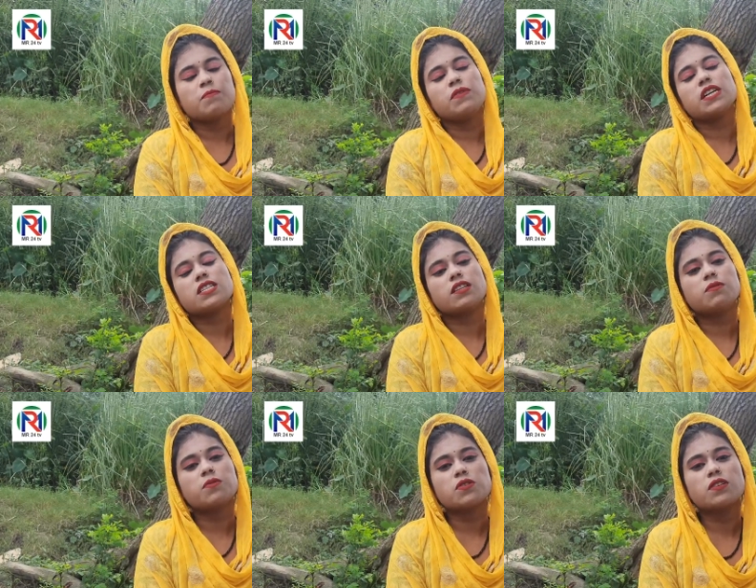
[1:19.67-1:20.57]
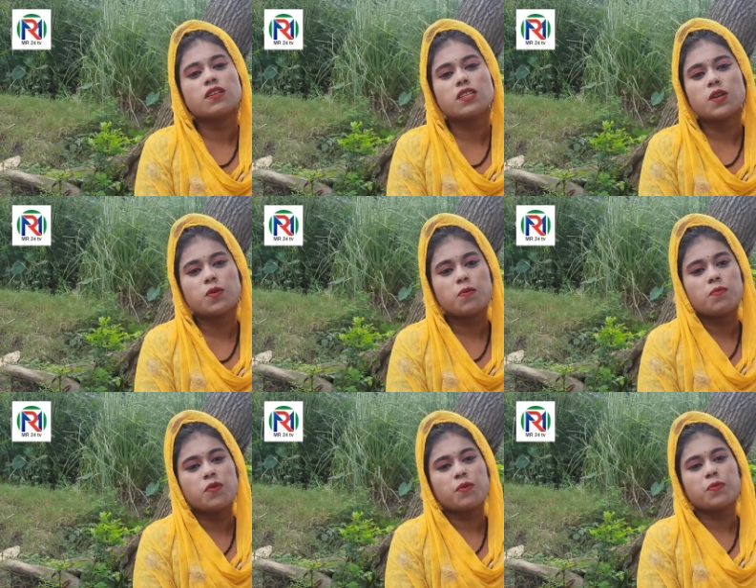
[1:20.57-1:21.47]
বিয়ে সাথে বসে নাই সেরকম
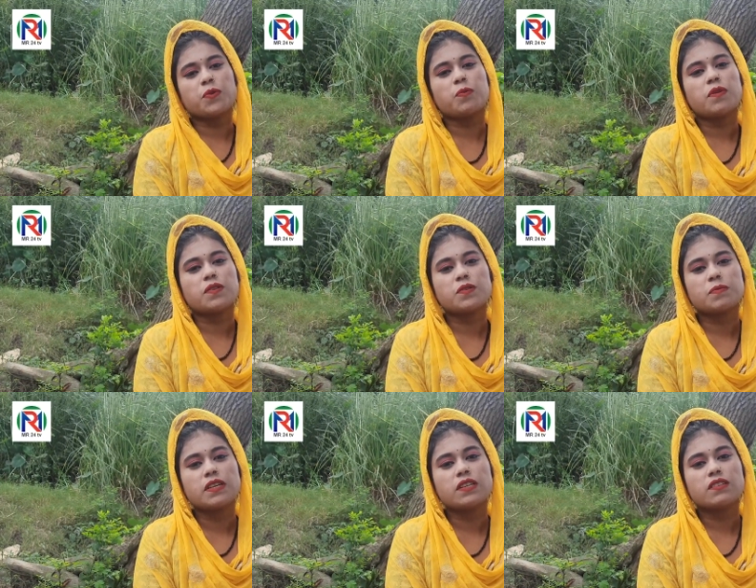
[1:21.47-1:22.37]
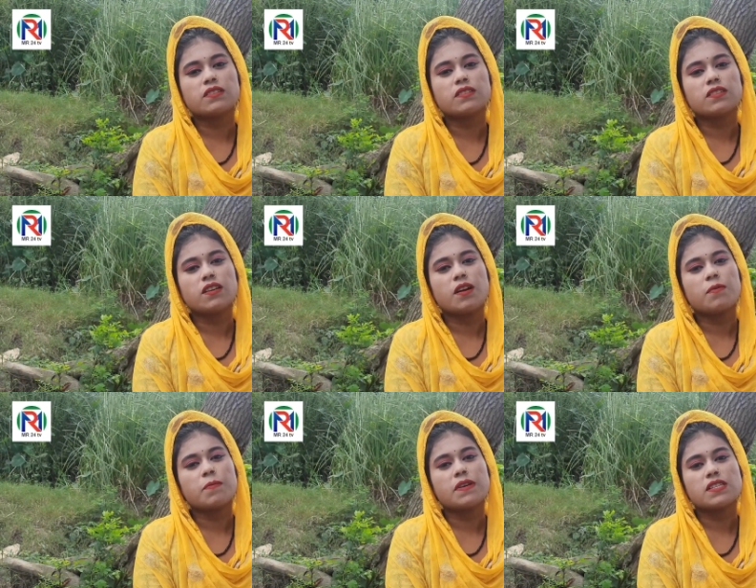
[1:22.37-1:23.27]
মনের মতন মানুষ পাই নাই
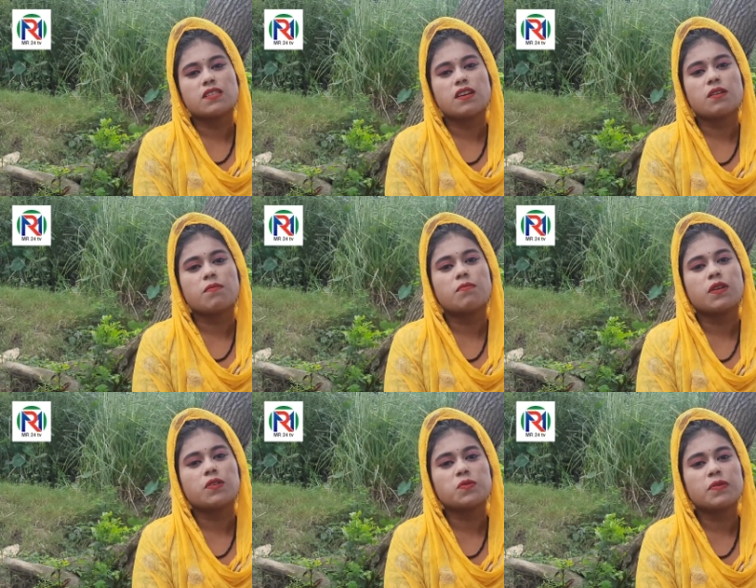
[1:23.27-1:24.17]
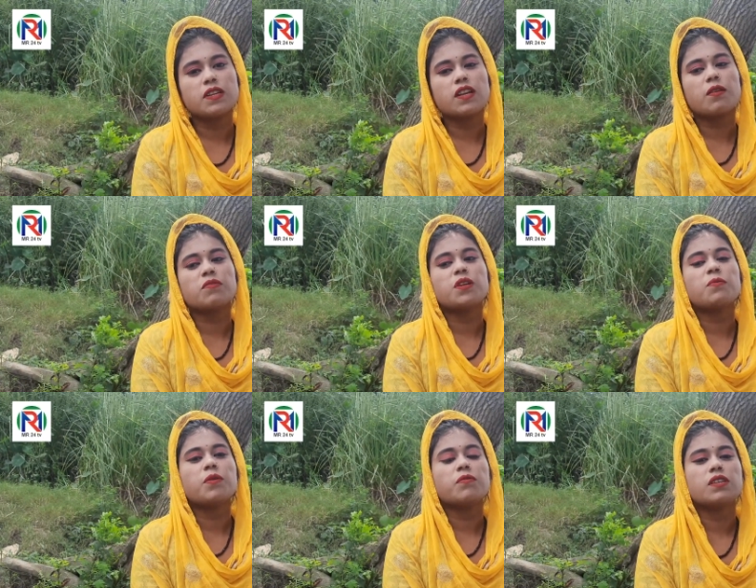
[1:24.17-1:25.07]
আমার পাশে দাঁড়াবার মানুষ পাই নাই আমাদের
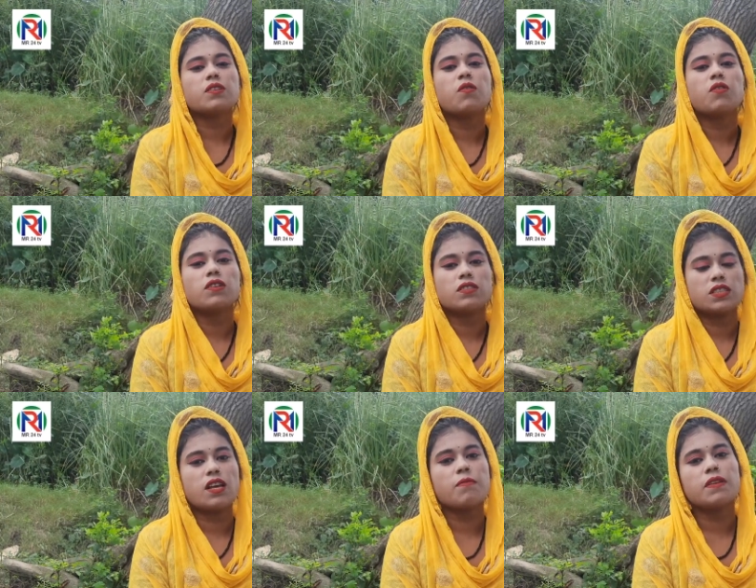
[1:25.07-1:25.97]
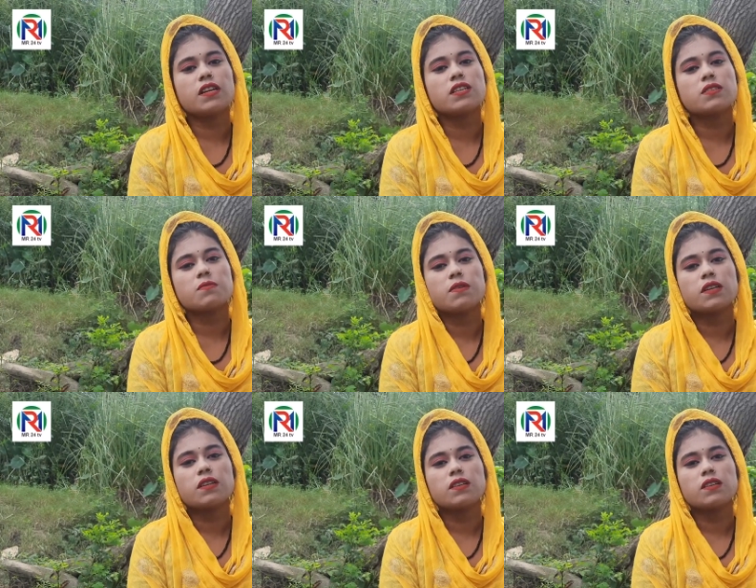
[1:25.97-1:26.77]
ফ্যামিলিতে অনেক ঝামেলা আছে ভাই